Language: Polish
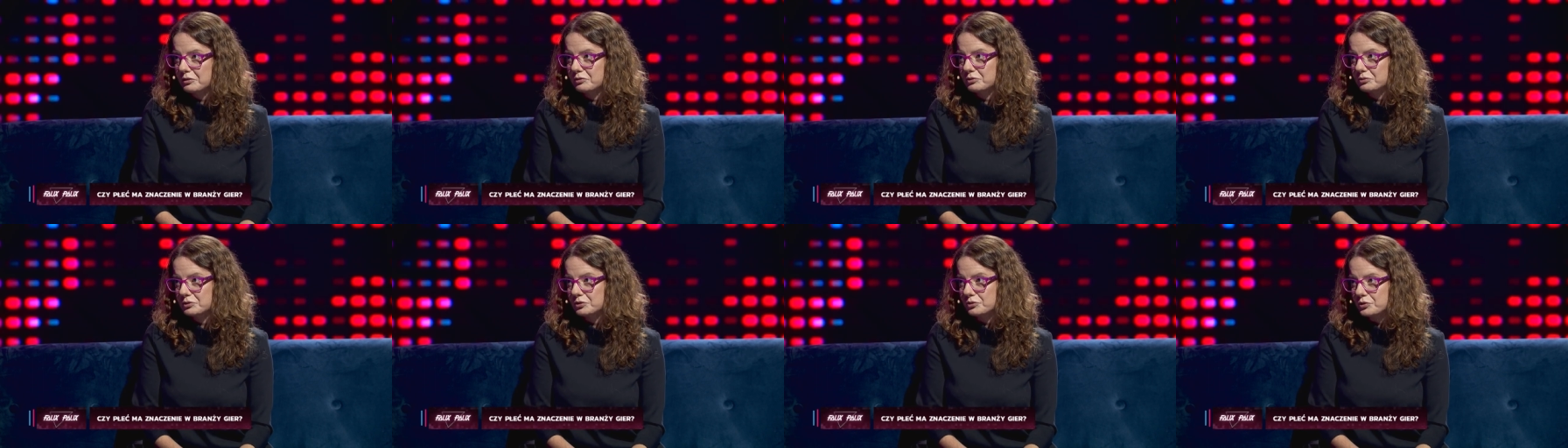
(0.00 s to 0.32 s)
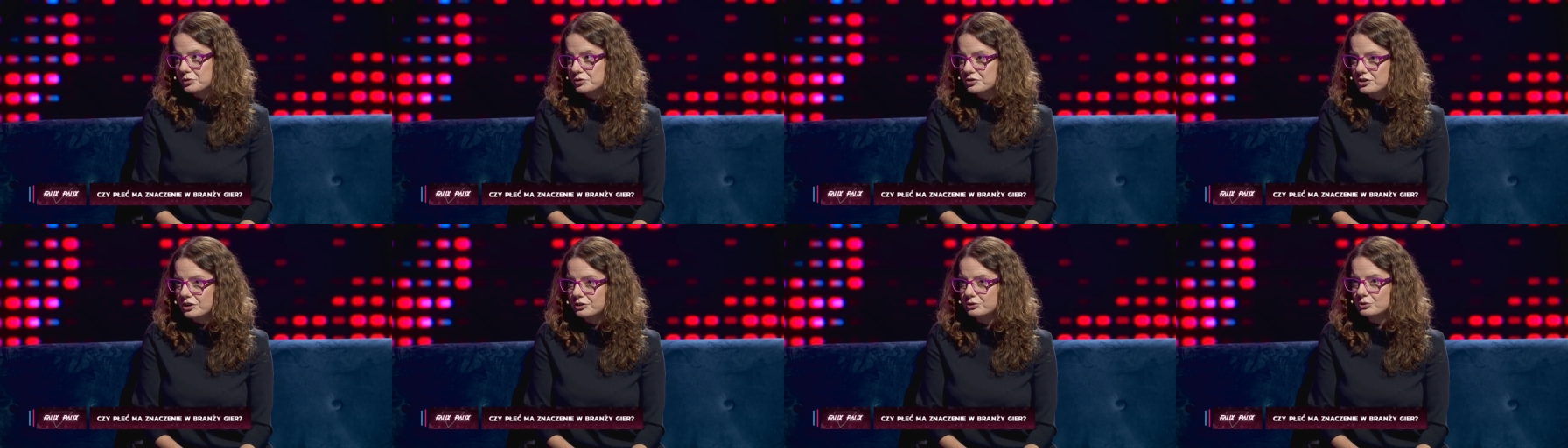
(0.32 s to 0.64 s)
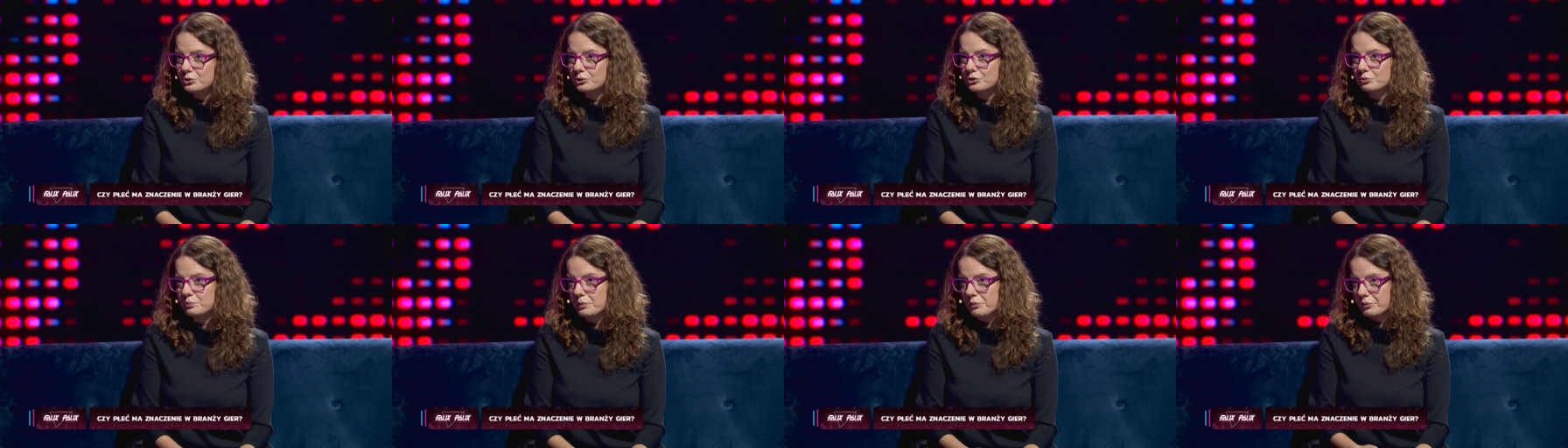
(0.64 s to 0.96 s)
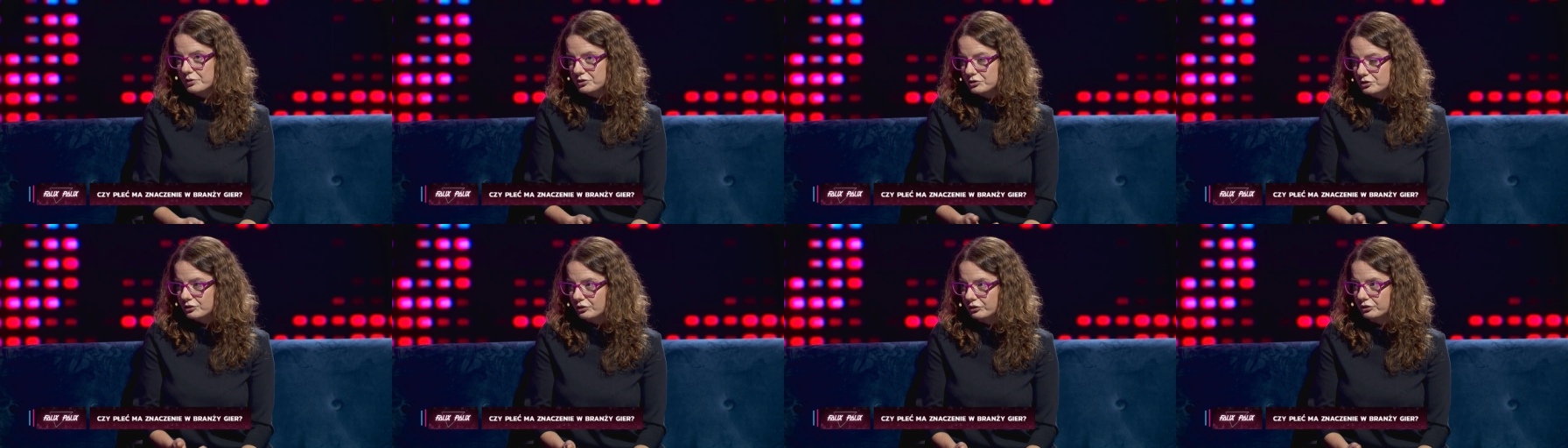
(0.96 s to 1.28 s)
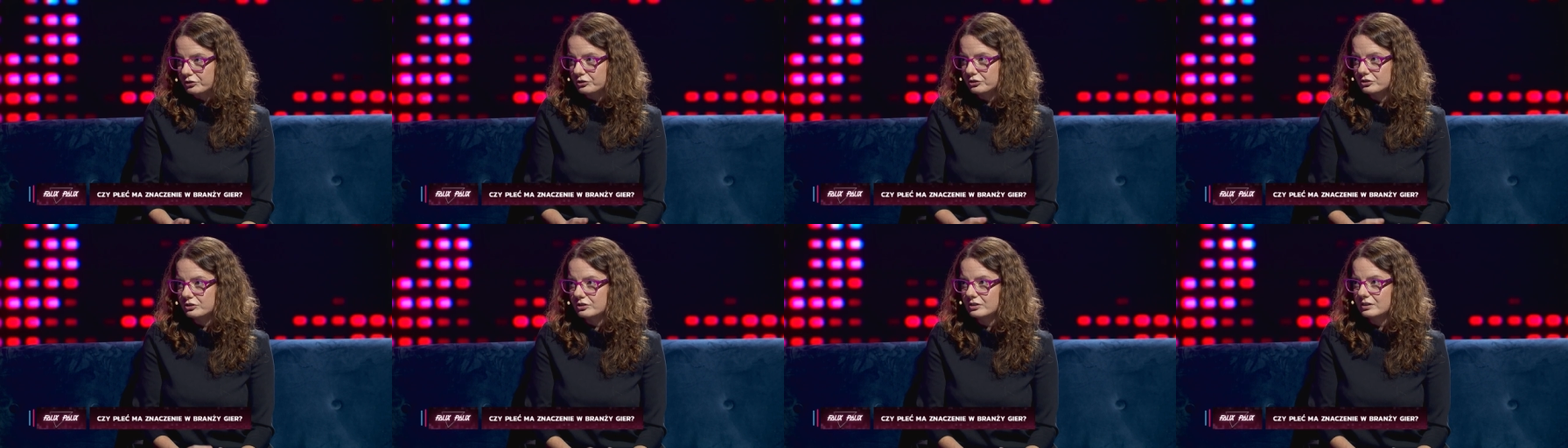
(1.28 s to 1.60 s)
w tworzeniu
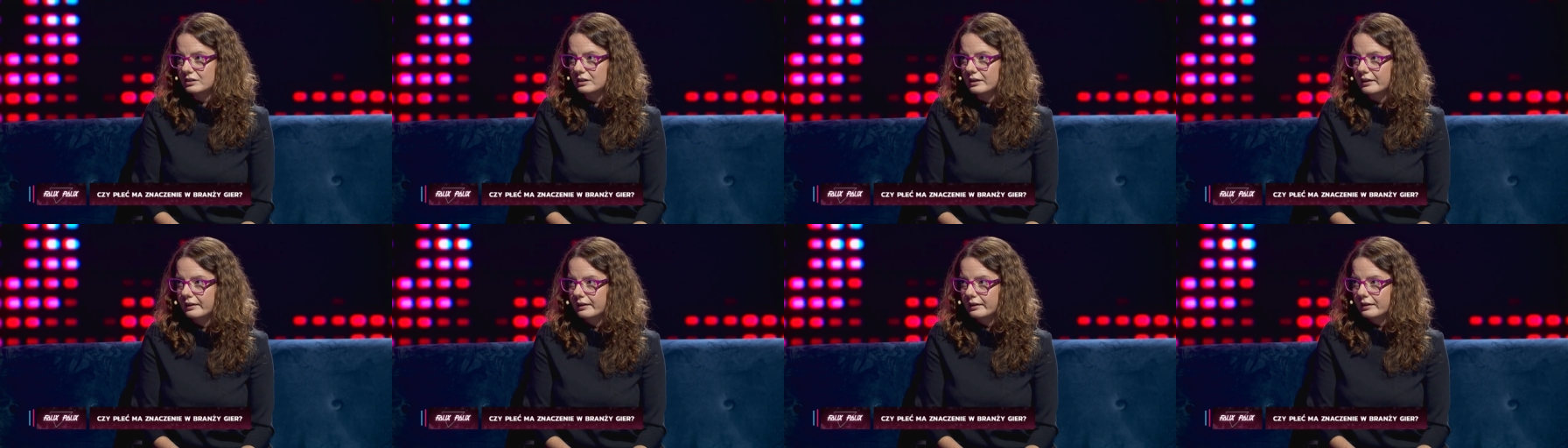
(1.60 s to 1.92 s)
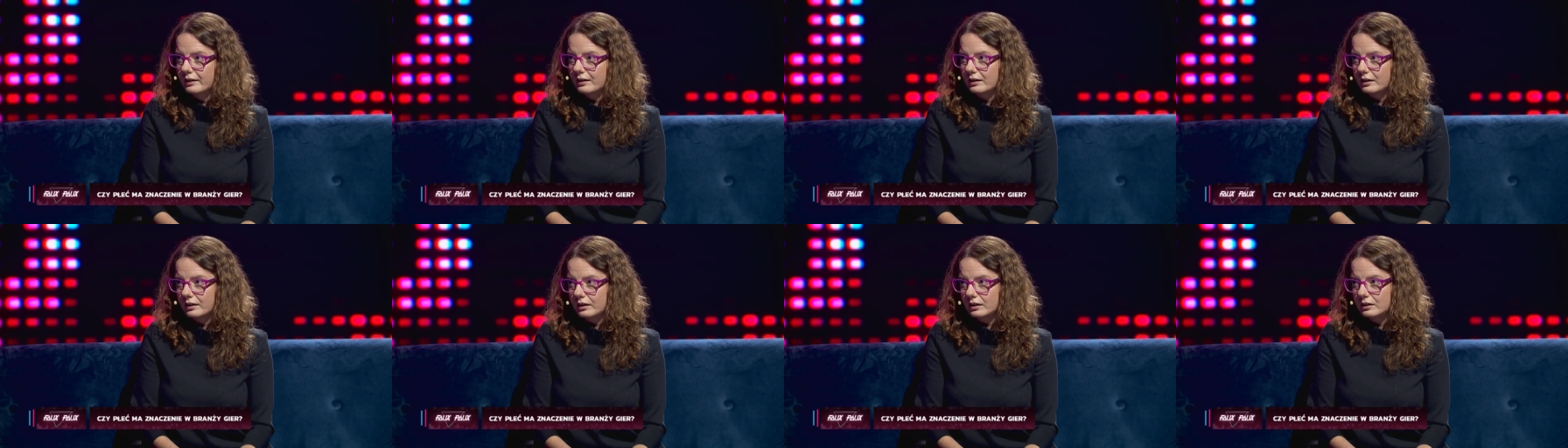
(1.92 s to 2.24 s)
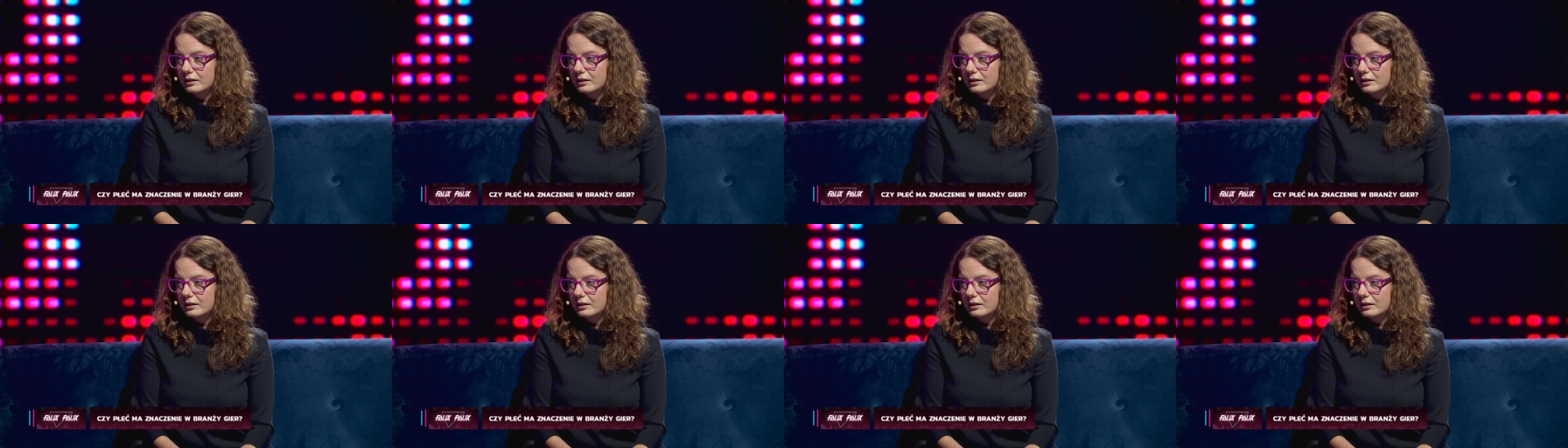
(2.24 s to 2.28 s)
społeczności e,